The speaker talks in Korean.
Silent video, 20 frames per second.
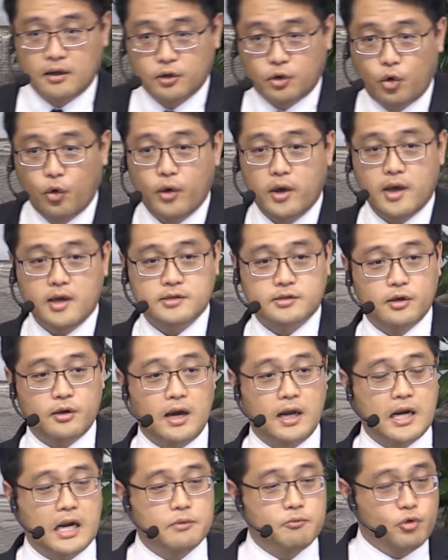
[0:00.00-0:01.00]
교회에서
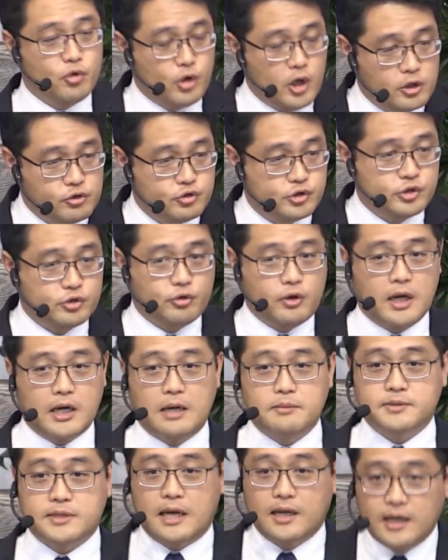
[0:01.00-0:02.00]
하나님 위로해 주시고
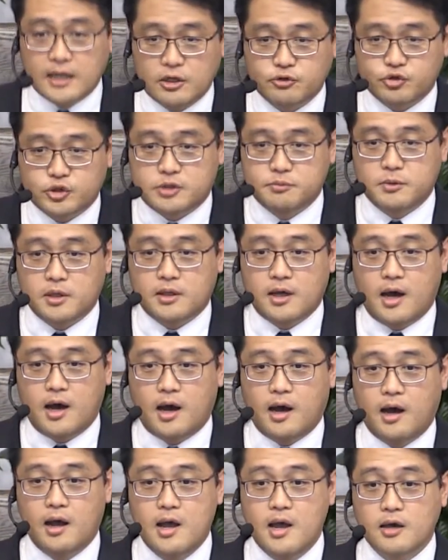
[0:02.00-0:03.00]
하나님 사랑해
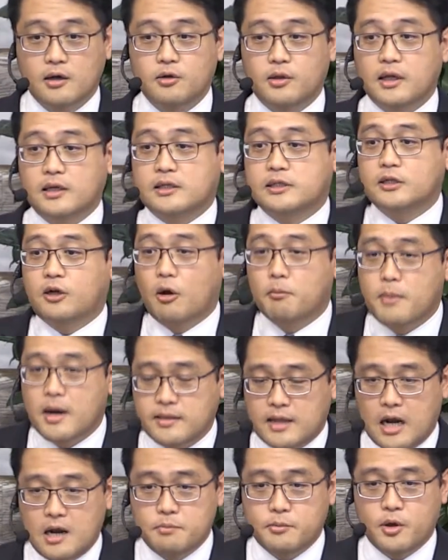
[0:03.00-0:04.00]
주십니다. 그런데
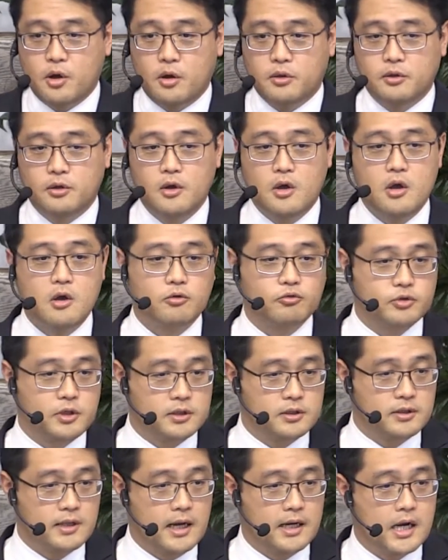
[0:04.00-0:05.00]
그것만 알면
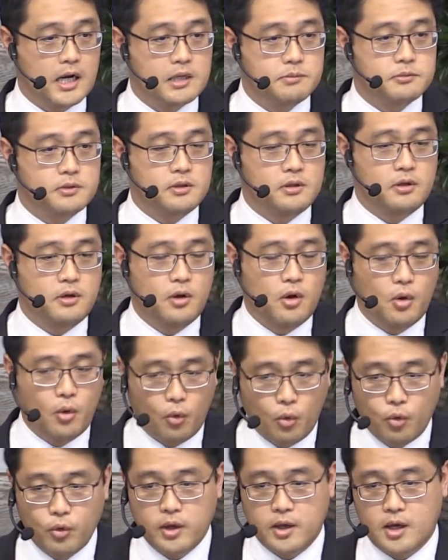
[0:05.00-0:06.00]
우리는 하나님을
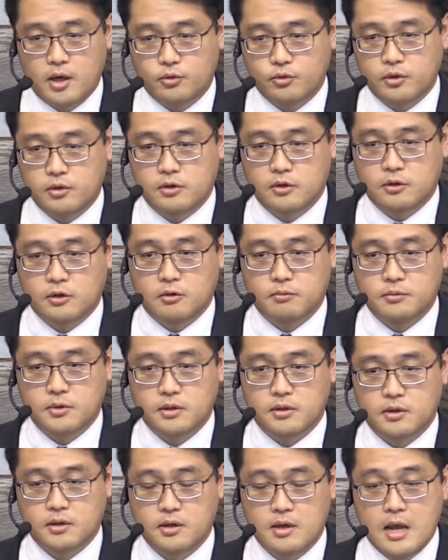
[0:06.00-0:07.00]
오해하고 있는 겁니다.
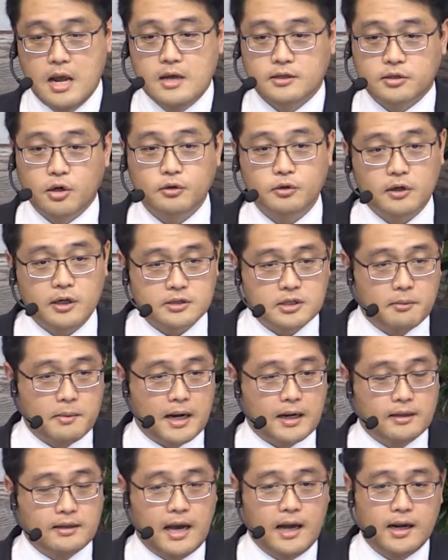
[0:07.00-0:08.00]
성경에서
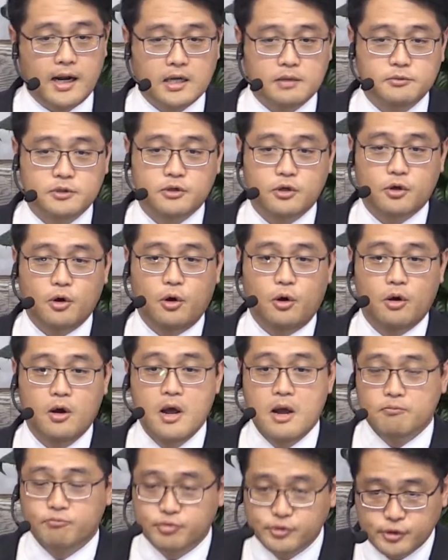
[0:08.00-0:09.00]
말하는 하나님은요,
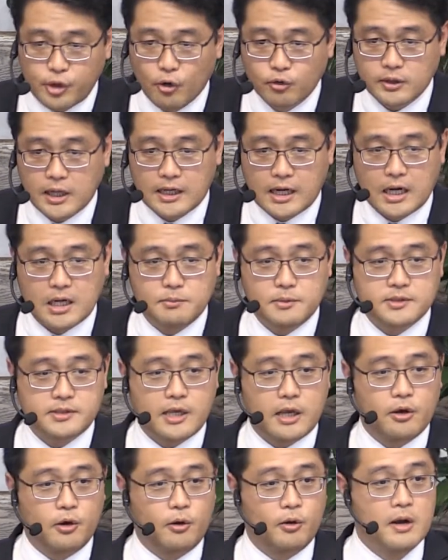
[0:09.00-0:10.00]
무서운
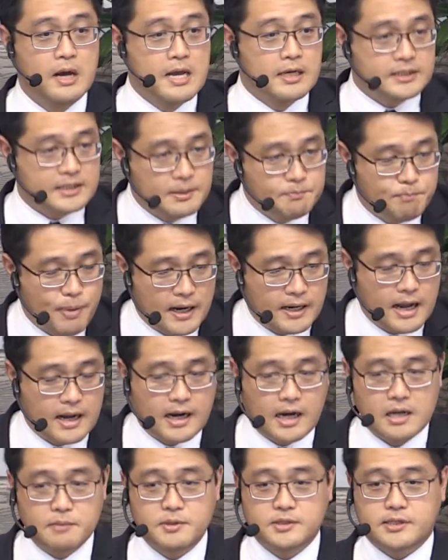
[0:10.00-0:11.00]
하나님이세요, 심판의
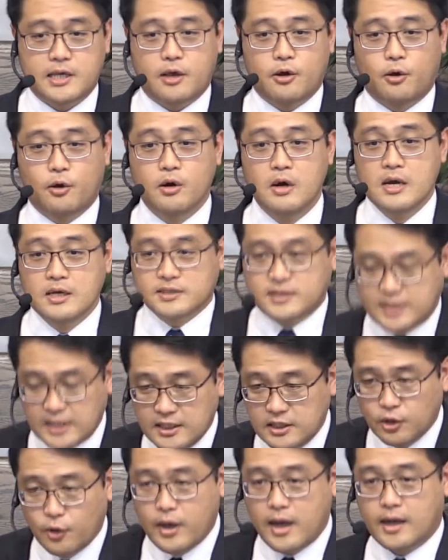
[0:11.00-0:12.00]
하나님이세요,
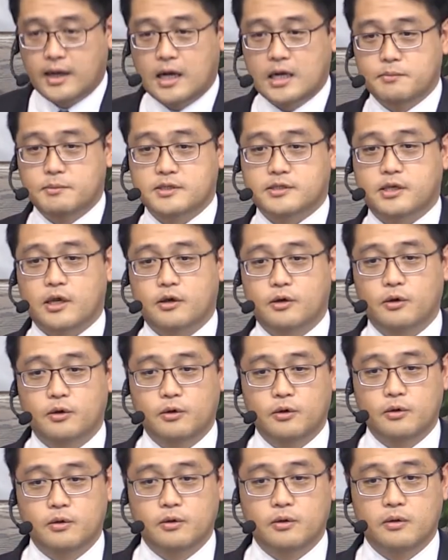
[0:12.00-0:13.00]
진노의
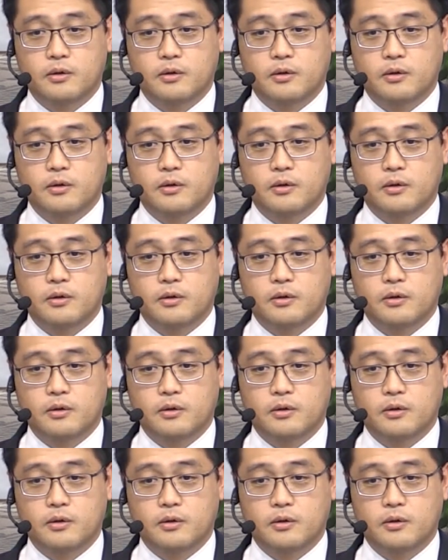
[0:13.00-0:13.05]
하나님이세요.